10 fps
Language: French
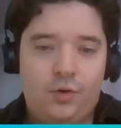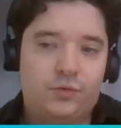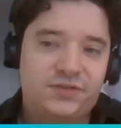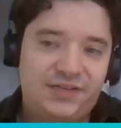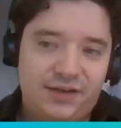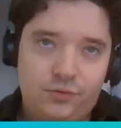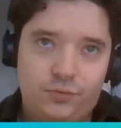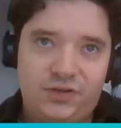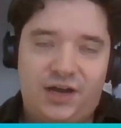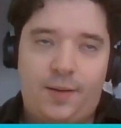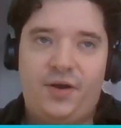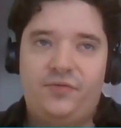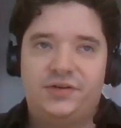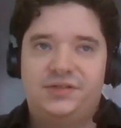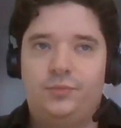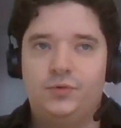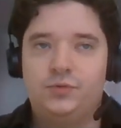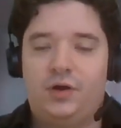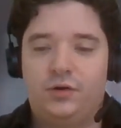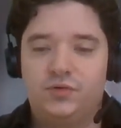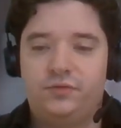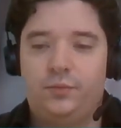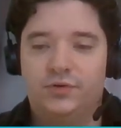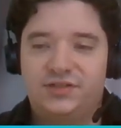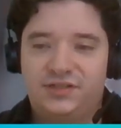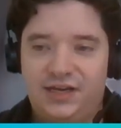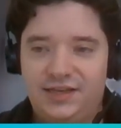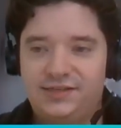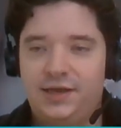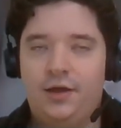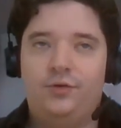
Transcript: On sait qu'on n'ira pas forcément sur un confinement strict,